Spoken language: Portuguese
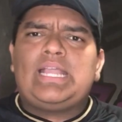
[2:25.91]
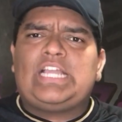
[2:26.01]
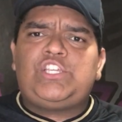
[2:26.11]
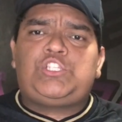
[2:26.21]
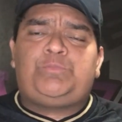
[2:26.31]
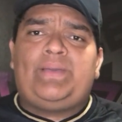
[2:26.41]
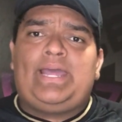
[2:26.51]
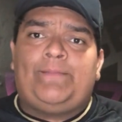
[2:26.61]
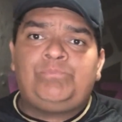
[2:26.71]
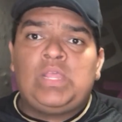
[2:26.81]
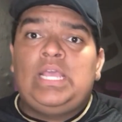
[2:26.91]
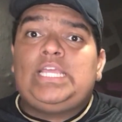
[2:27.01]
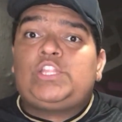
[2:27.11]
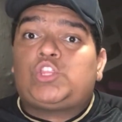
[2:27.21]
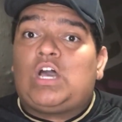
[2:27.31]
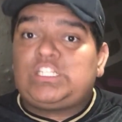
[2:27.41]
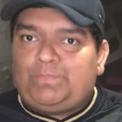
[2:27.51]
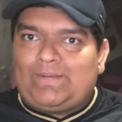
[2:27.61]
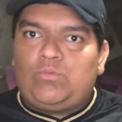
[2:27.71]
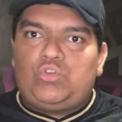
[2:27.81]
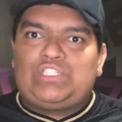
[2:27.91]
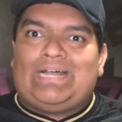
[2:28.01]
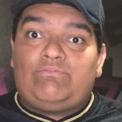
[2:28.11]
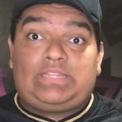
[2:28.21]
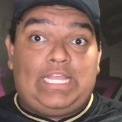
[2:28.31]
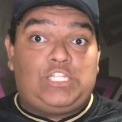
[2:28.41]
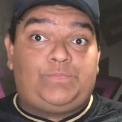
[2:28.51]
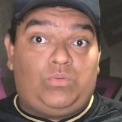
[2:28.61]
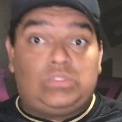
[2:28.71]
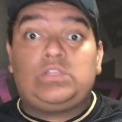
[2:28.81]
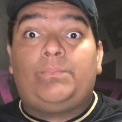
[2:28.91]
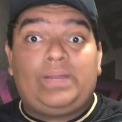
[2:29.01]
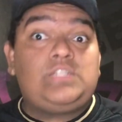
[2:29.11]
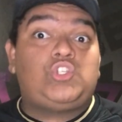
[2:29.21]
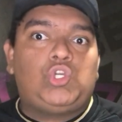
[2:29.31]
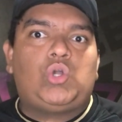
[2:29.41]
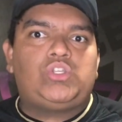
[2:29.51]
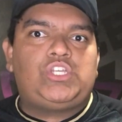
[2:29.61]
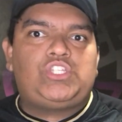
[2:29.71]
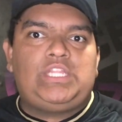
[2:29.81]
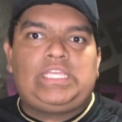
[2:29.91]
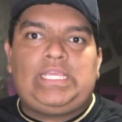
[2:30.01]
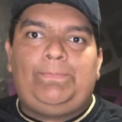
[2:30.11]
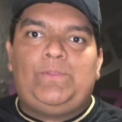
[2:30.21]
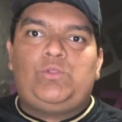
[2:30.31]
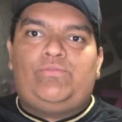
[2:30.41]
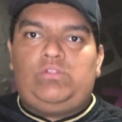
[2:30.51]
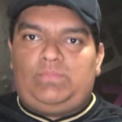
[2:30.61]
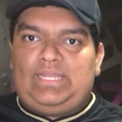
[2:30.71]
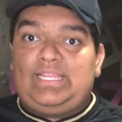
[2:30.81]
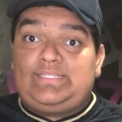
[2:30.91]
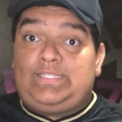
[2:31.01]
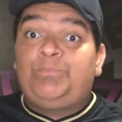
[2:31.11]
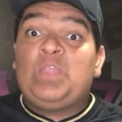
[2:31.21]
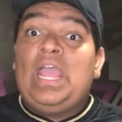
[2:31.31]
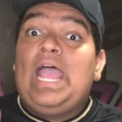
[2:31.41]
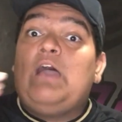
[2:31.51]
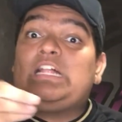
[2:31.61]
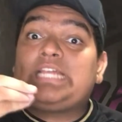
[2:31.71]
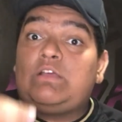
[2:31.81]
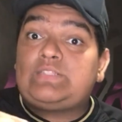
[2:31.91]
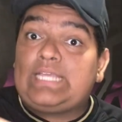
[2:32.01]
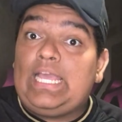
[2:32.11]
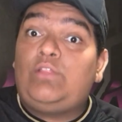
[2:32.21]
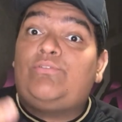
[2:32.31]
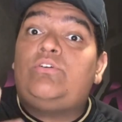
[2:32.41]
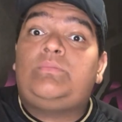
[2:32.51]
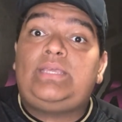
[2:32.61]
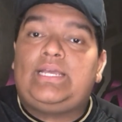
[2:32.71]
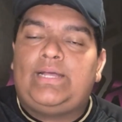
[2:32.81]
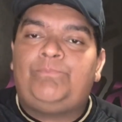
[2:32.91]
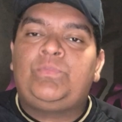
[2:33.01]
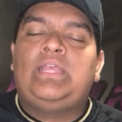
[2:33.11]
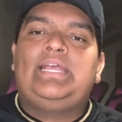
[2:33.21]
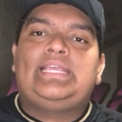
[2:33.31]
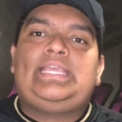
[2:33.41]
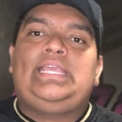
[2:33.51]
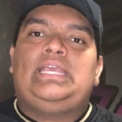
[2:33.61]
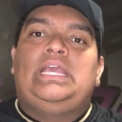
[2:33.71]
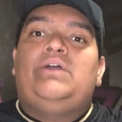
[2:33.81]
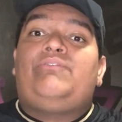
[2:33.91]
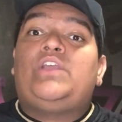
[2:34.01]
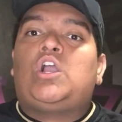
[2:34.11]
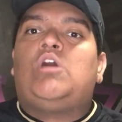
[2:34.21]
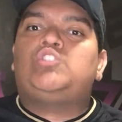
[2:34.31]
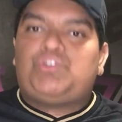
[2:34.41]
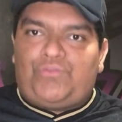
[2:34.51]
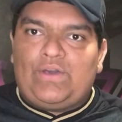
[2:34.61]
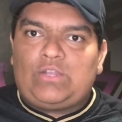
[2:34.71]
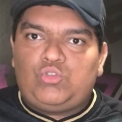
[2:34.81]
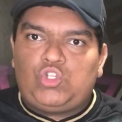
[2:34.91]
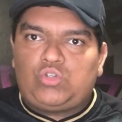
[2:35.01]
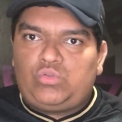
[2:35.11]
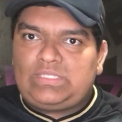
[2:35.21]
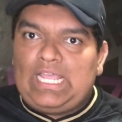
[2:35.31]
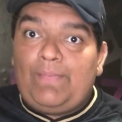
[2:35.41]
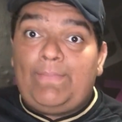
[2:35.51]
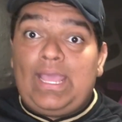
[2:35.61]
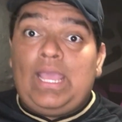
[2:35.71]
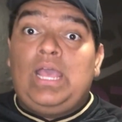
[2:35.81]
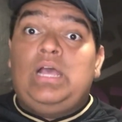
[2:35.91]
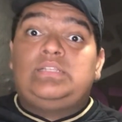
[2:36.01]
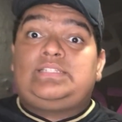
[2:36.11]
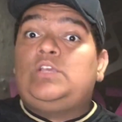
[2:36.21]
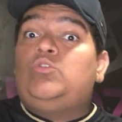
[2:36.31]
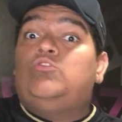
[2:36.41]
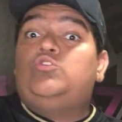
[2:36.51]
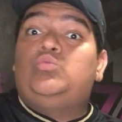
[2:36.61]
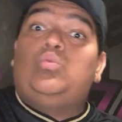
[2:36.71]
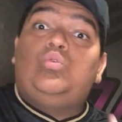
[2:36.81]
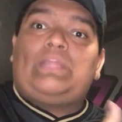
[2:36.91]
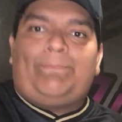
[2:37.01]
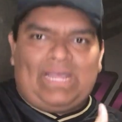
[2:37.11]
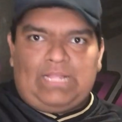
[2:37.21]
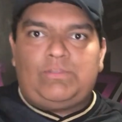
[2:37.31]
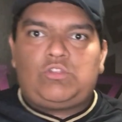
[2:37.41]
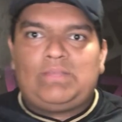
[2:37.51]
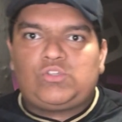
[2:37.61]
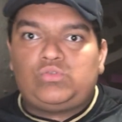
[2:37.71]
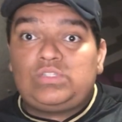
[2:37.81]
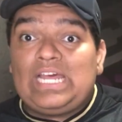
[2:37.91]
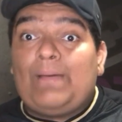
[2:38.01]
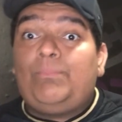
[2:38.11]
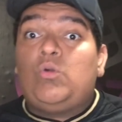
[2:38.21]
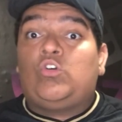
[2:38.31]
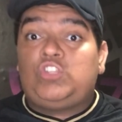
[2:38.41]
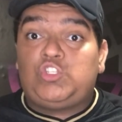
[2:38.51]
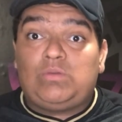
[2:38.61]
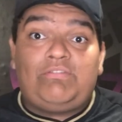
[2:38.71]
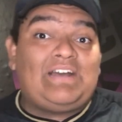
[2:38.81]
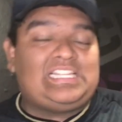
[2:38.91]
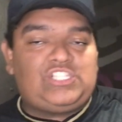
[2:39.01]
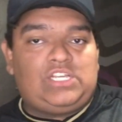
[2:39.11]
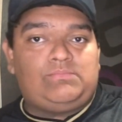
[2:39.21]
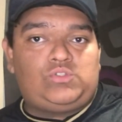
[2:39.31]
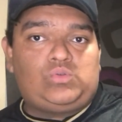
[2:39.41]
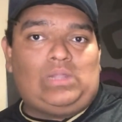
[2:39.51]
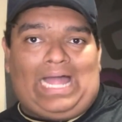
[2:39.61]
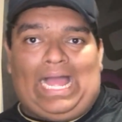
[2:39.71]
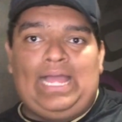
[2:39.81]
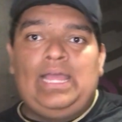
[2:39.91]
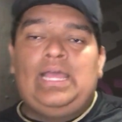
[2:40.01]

que a gente espera e torce para que o Gustavo tenha disposição para esse jogo diante da equipe do Fluminense é o lateral esquerdo Formiga, que ficou de fora do jogo do CRB, segundo o Departamento Médico do Ceará, por conta de uma fadiga muscular.